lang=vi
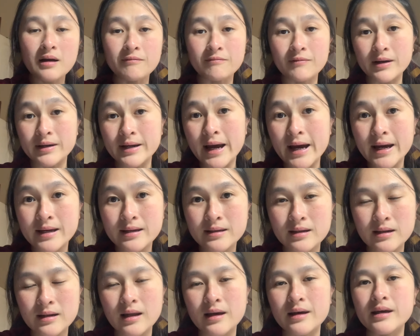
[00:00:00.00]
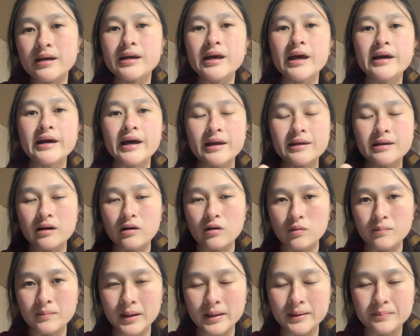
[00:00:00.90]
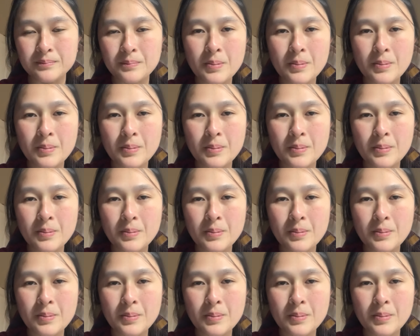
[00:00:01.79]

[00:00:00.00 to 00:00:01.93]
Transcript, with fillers: Và đây chỉ là ý kiến cá nhân của mình.